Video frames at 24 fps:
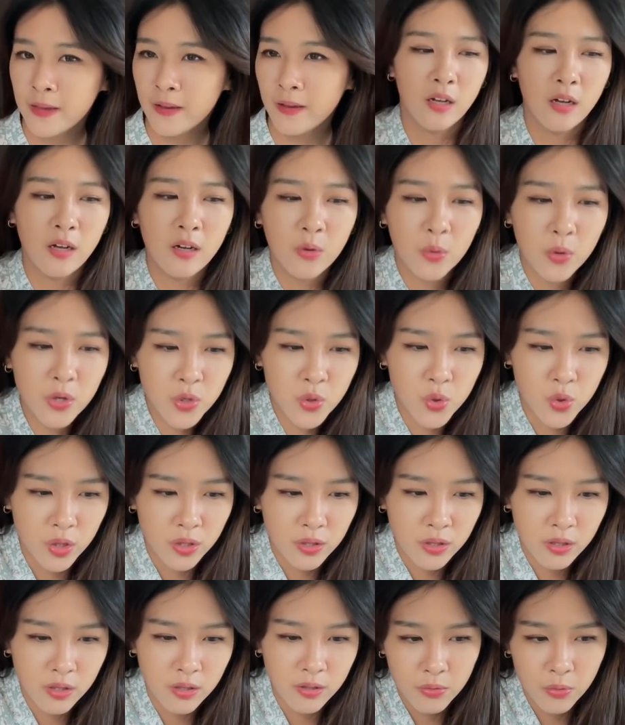我也觉
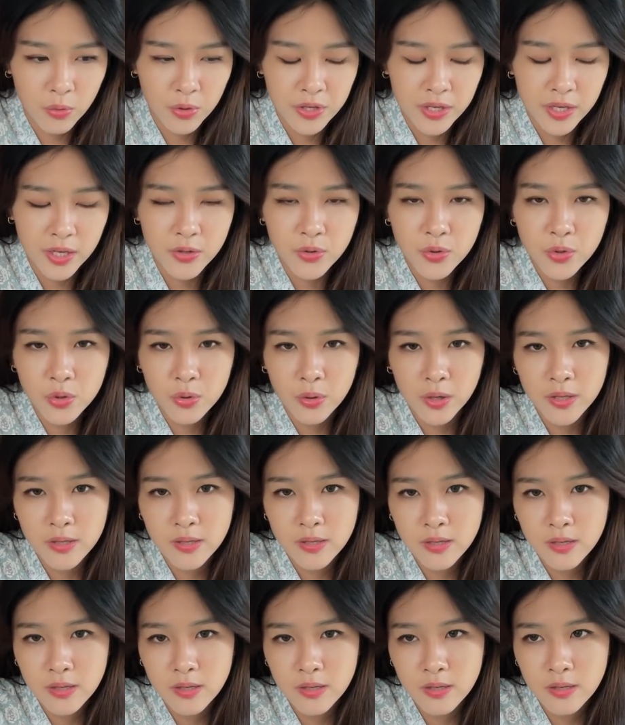得我研究完
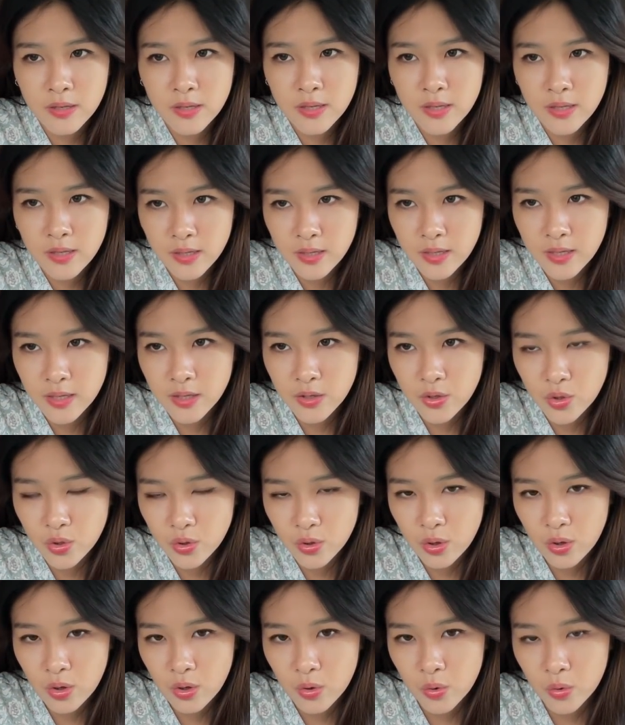这一系列之后，